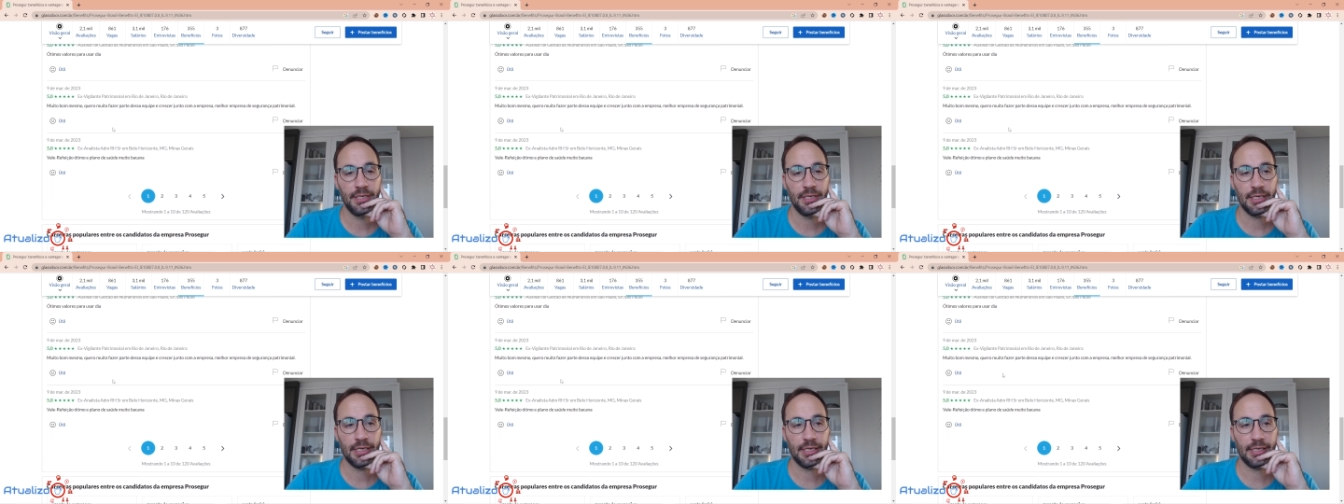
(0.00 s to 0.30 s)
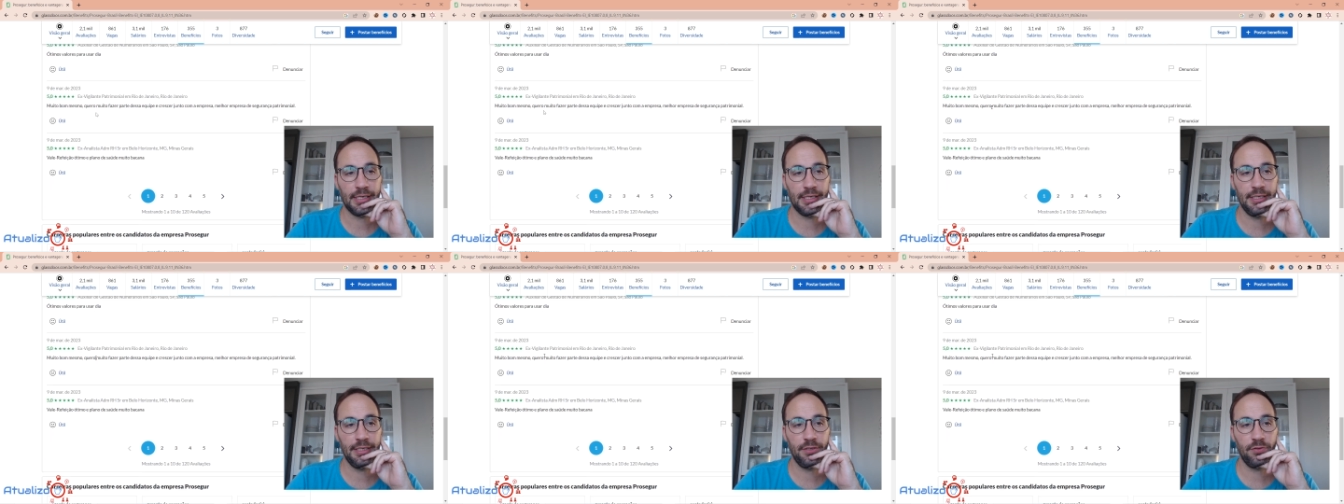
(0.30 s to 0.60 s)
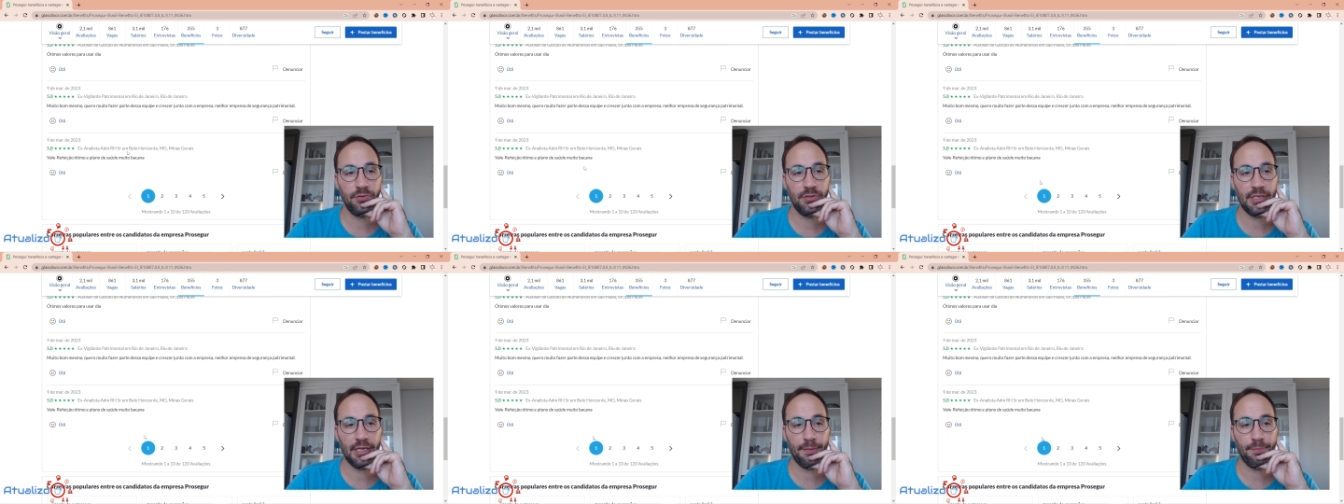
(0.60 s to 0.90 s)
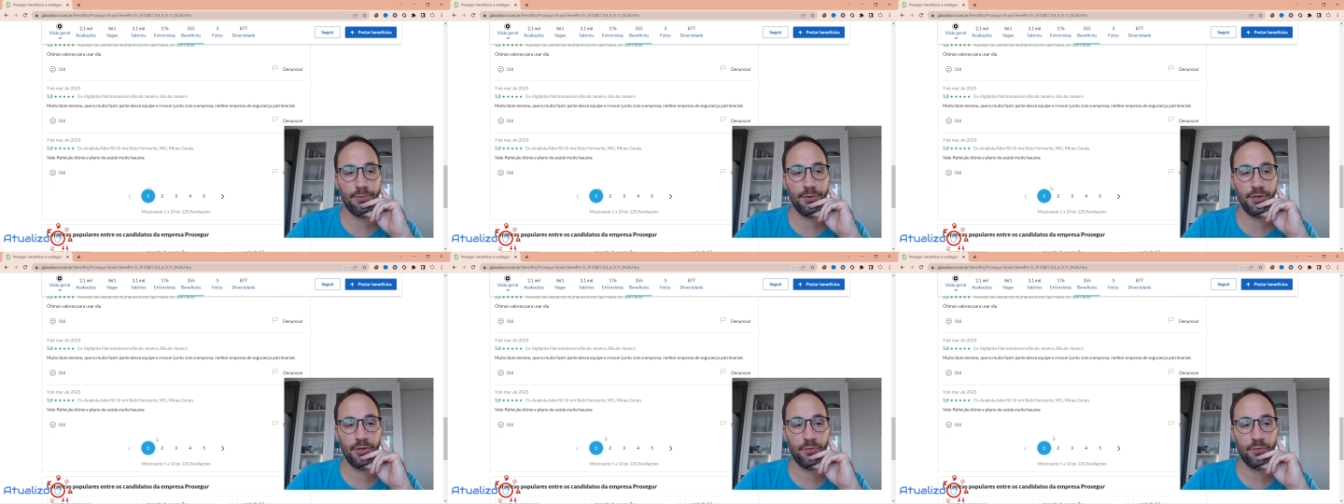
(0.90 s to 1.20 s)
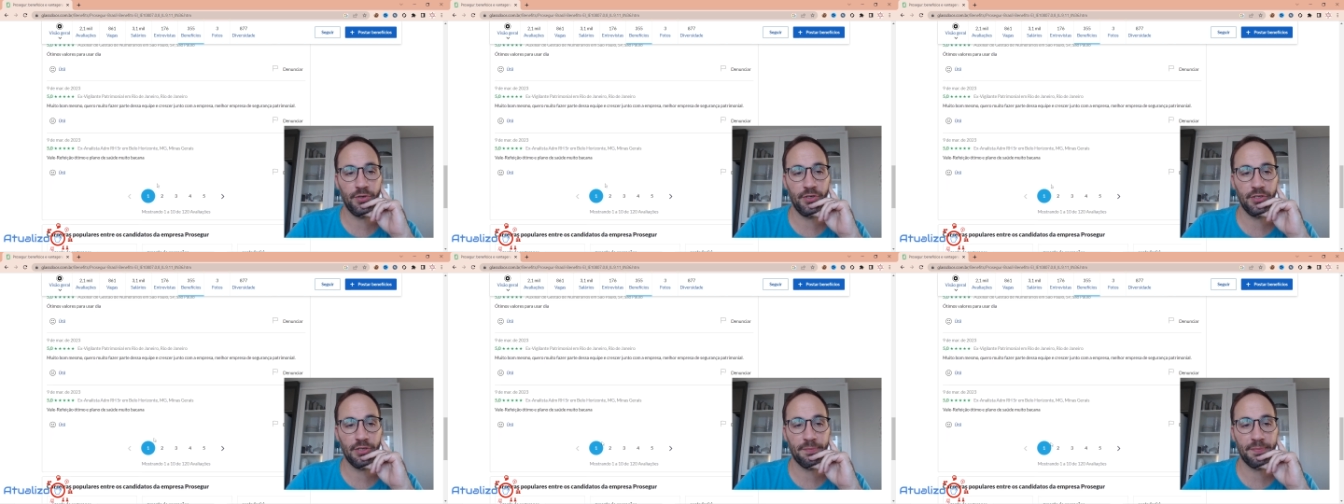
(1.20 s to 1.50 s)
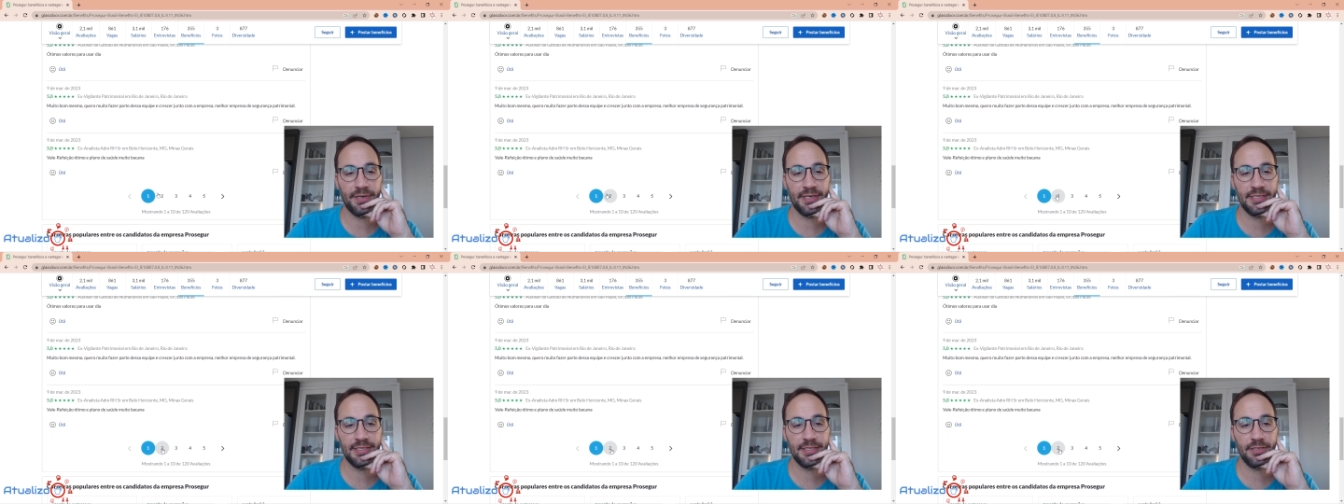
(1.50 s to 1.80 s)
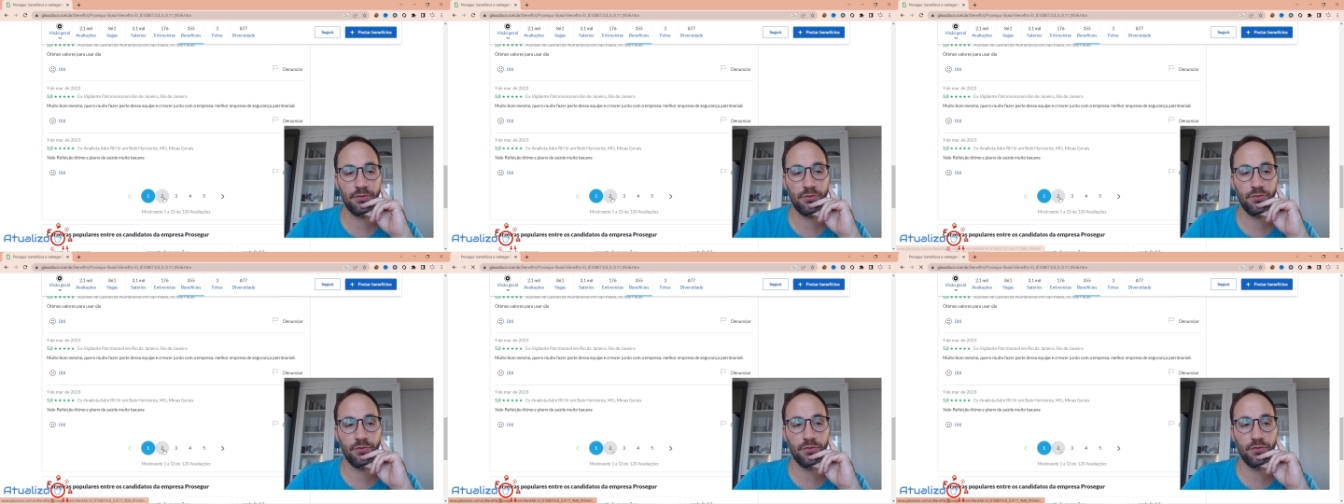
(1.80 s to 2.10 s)
Aqui não tá por enquanto
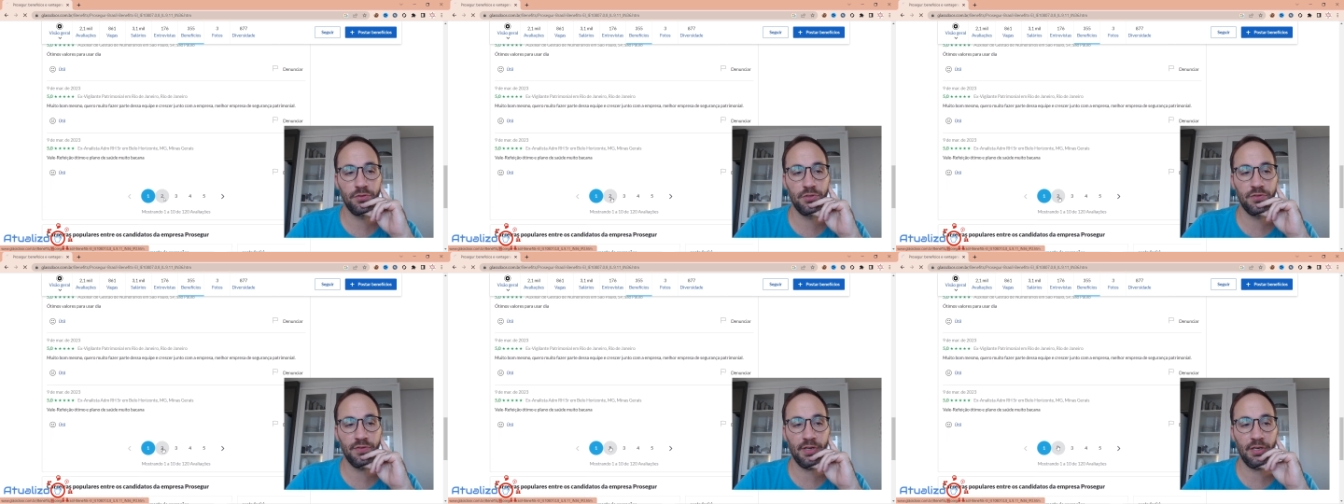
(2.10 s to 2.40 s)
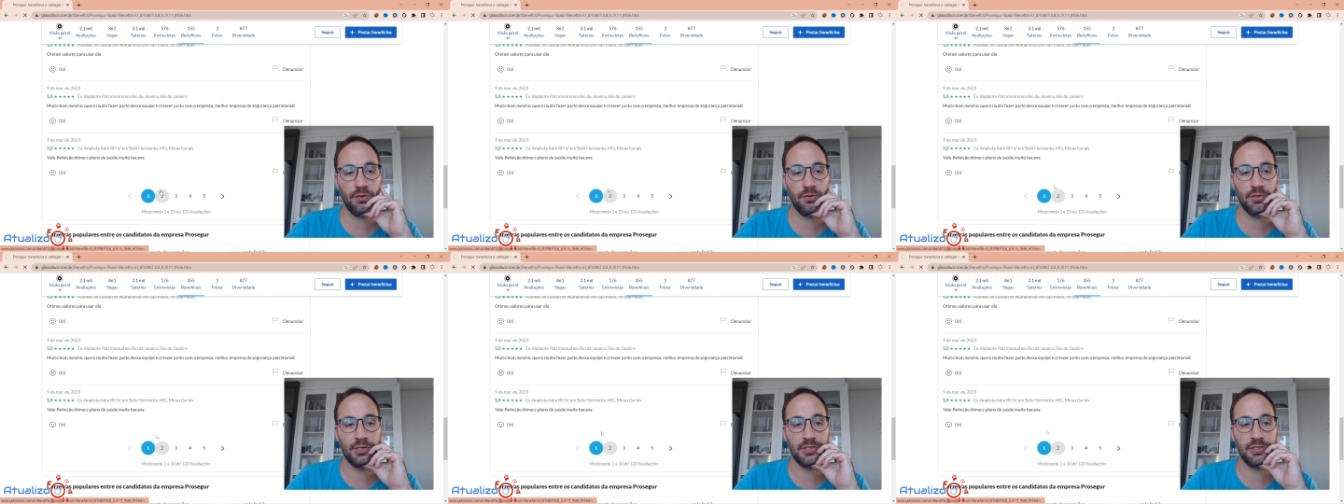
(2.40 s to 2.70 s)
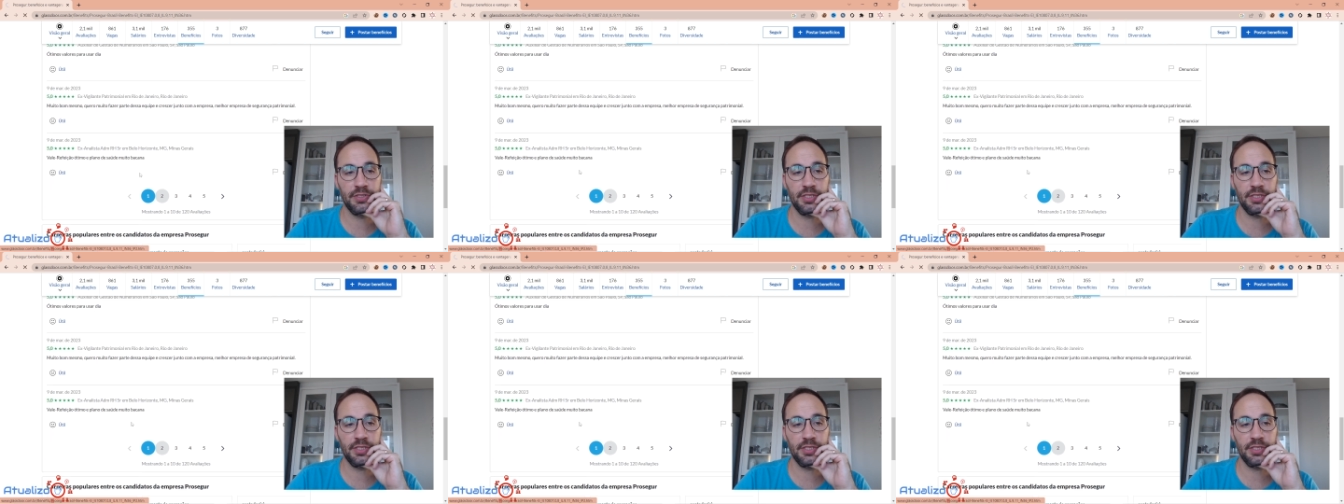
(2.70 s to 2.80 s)
aparecendo os valores.